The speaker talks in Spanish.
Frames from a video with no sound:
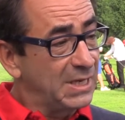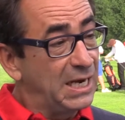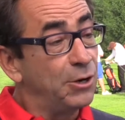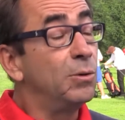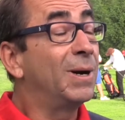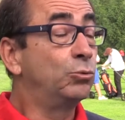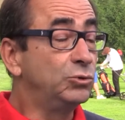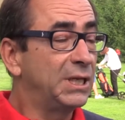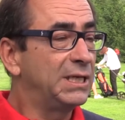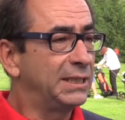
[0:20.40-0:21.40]
la nueva
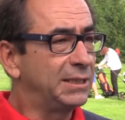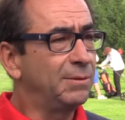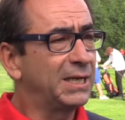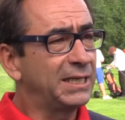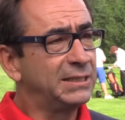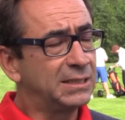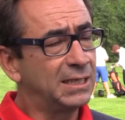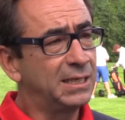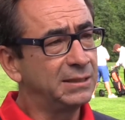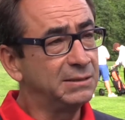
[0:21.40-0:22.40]
junta directiva que
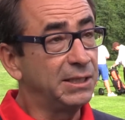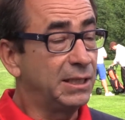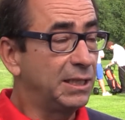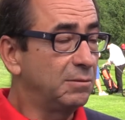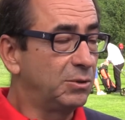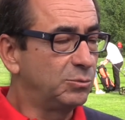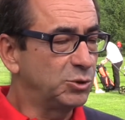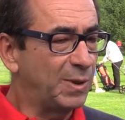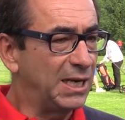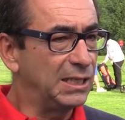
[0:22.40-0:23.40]
entra decide bueno,
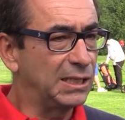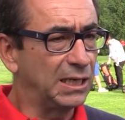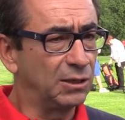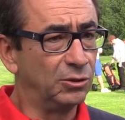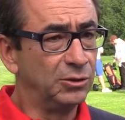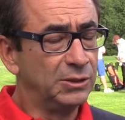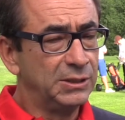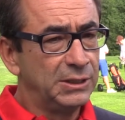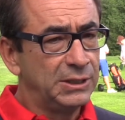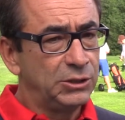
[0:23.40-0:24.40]
pues paralizarlo.
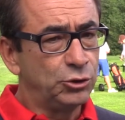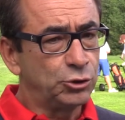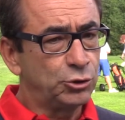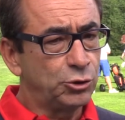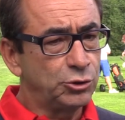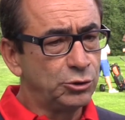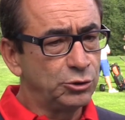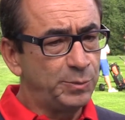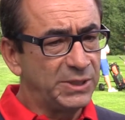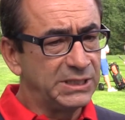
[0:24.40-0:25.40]
Nosotros
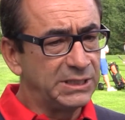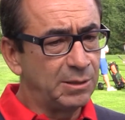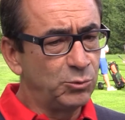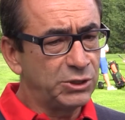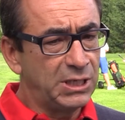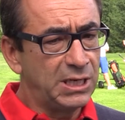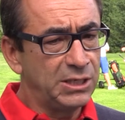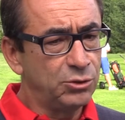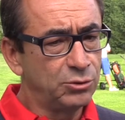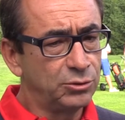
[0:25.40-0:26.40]
nos presentamos en el
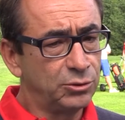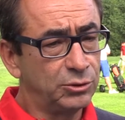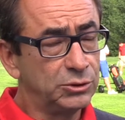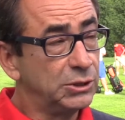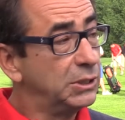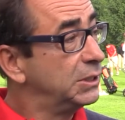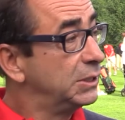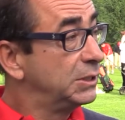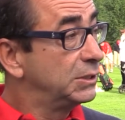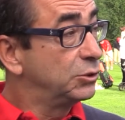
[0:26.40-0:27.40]
año
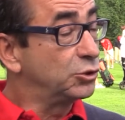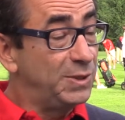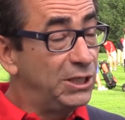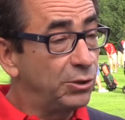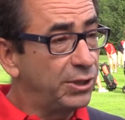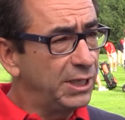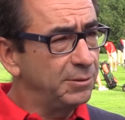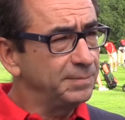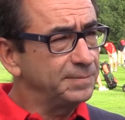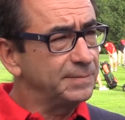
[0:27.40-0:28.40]

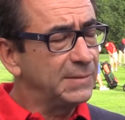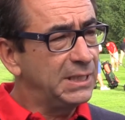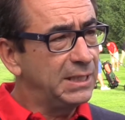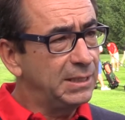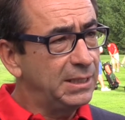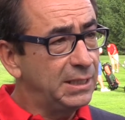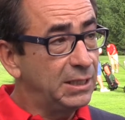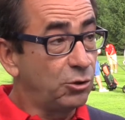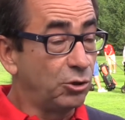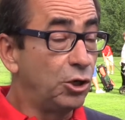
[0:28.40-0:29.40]
2012
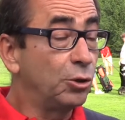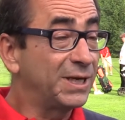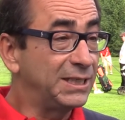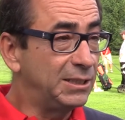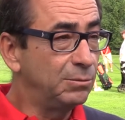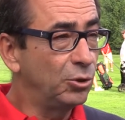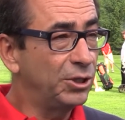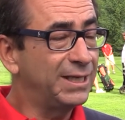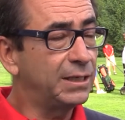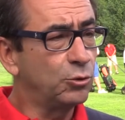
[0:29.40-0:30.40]
eh, con el objetivo
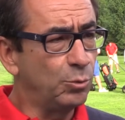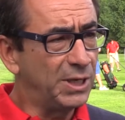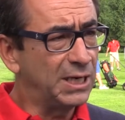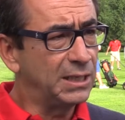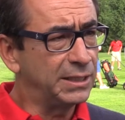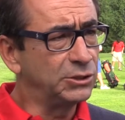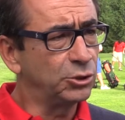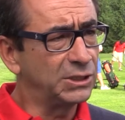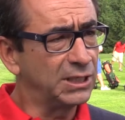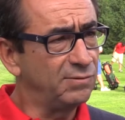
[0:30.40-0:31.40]
de recuperar el
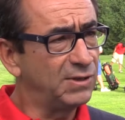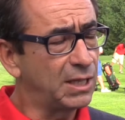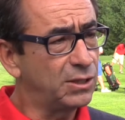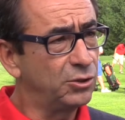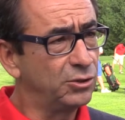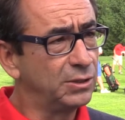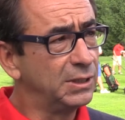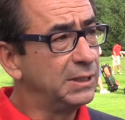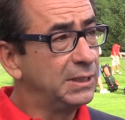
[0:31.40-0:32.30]
centro de tecnificación